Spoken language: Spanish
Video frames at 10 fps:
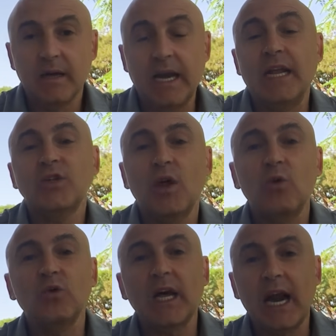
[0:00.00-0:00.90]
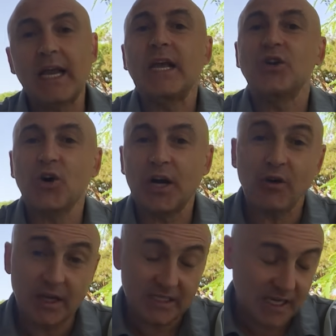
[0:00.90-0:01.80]
El hecho de juntar al que yo
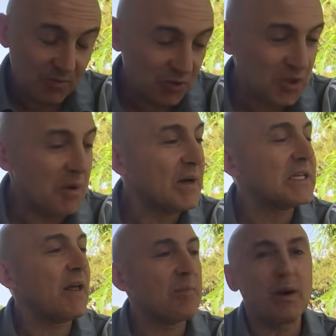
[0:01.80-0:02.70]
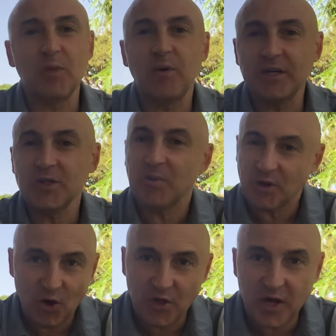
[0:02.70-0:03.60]
creo, y sé que muchos me vais a dar palos por esto,
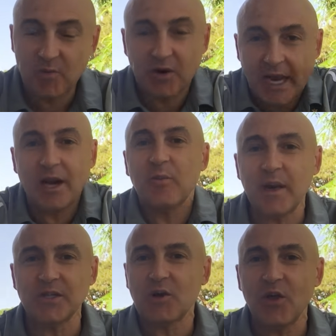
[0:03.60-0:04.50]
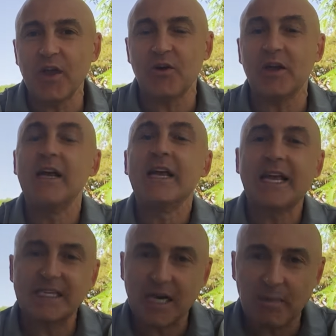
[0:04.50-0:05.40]
pero lo digo, porque es que lo pienso y lo digo,
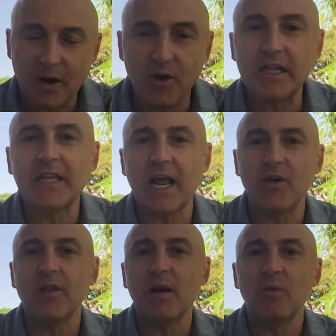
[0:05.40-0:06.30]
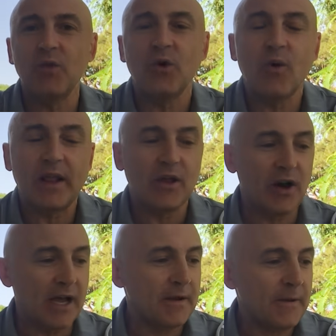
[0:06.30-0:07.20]
que es el mejor entrenador del mundo,
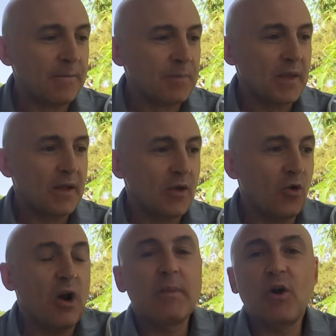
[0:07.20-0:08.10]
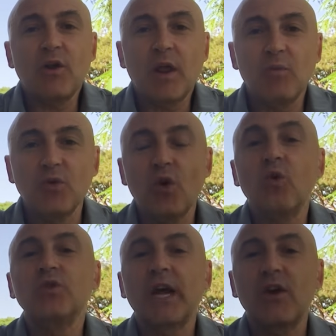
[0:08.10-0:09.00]
Guardiola, con el mejor del mundo,
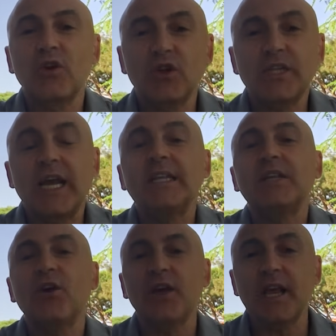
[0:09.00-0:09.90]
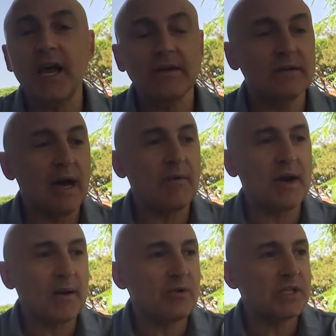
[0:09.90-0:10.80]
juntar los dos, en teoría
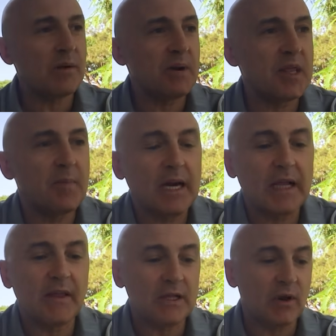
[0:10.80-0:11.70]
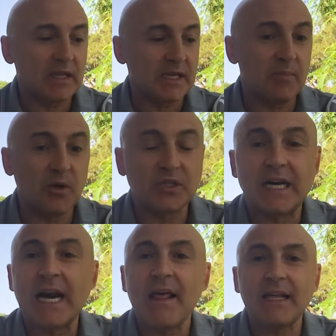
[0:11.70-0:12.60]
hablaríamos del principal candidato a la Champions.
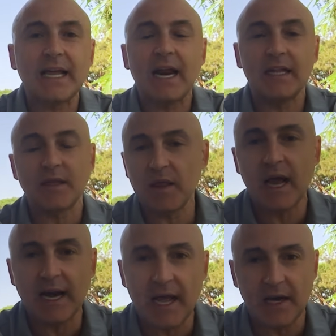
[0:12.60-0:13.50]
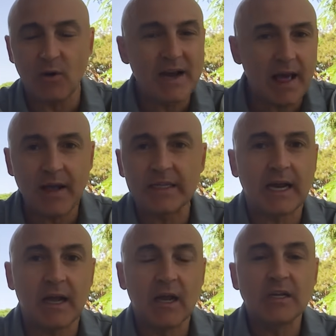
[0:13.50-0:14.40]
Nada te garantiza ganar, no hay nada que te
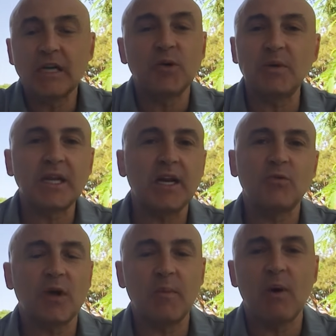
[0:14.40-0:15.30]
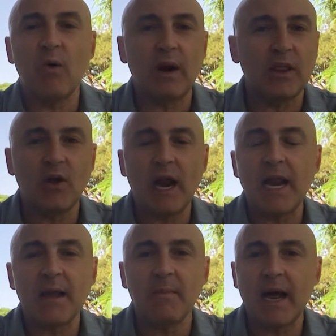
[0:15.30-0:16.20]
garantice. O sea, tú puedes tener en tu equipo a Guardiola, a
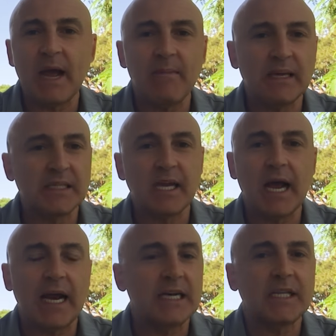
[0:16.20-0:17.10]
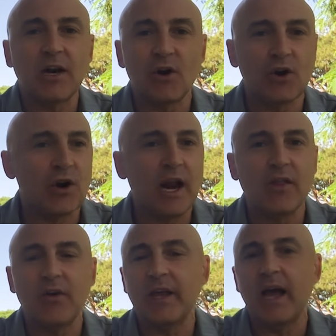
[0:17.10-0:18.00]
Neymar, a Messi, a Cristiano
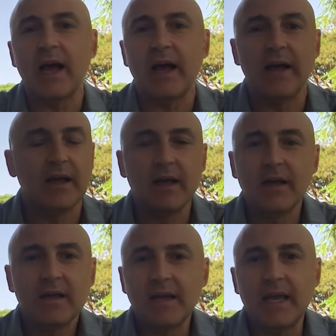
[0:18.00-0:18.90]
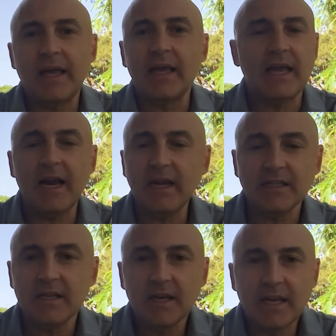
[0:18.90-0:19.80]
Ronaldo y a, y a quien
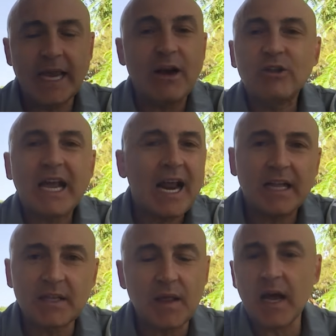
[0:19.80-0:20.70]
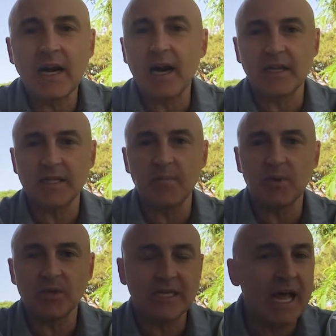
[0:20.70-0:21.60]
quieras, que no te garantiza ganar la
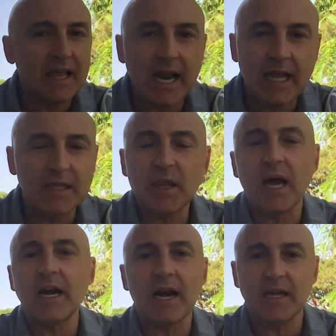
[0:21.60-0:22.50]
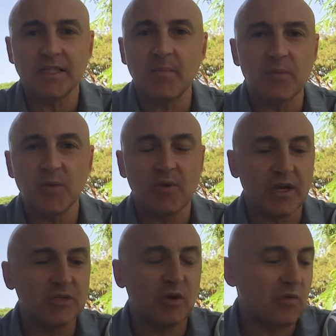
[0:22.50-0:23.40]
Champions. Nadie garantiza ganar la Champions,
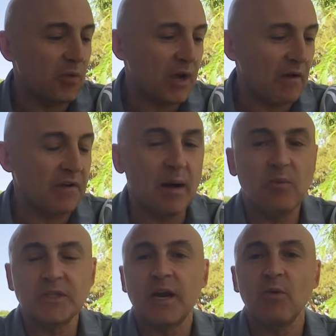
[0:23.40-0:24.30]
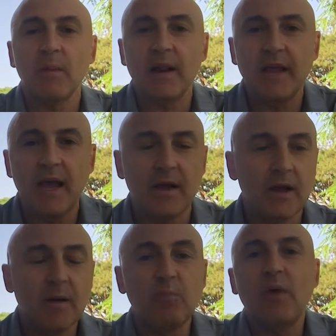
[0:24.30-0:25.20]
porque esto es fútbol y al final puedes tener un mal día,
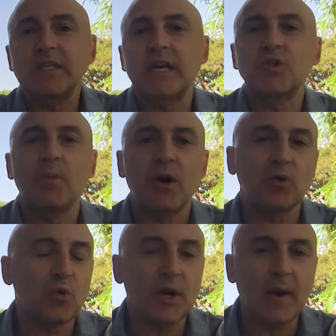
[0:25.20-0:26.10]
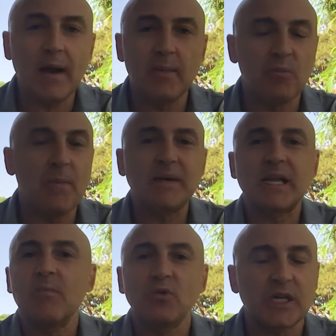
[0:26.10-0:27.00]
puede ser superior tu rival, pueden
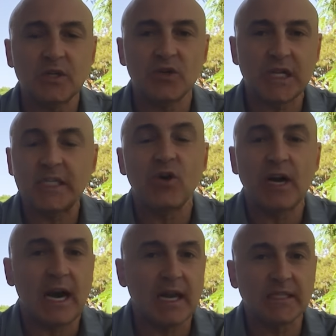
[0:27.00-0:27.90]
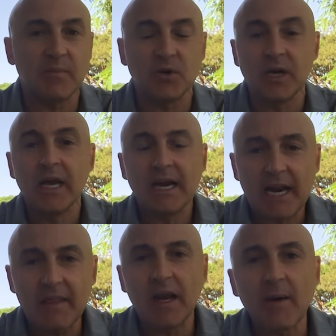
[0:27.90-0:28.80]
pasar muchas cosas y no ganar la Champions.
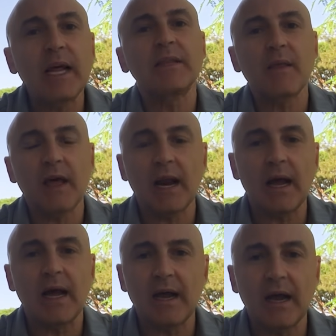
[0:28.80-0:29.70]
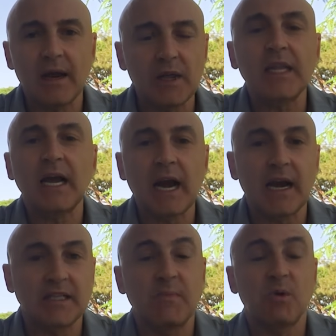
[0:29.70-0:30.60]
Nadie le va a garantizar al City ganar
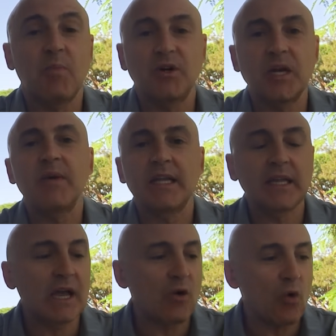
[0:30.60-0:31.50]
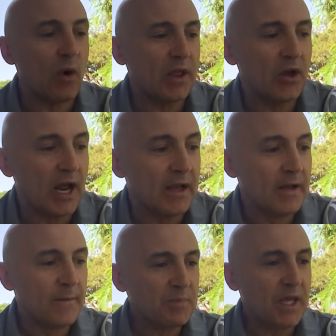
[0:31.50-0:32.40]
la Champions, pero es evidente que con Guardiola
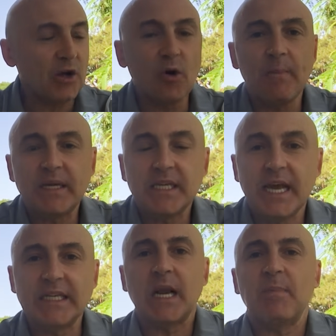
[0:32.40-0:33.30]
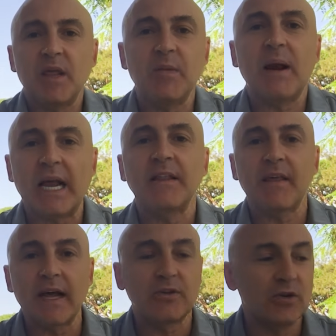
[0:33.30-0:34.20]
y con Messi es el principal
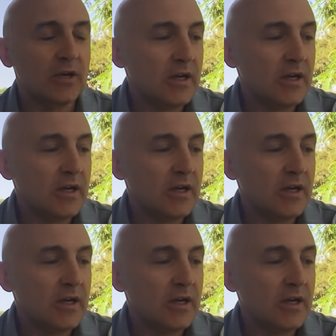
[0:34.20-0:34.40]
candidato.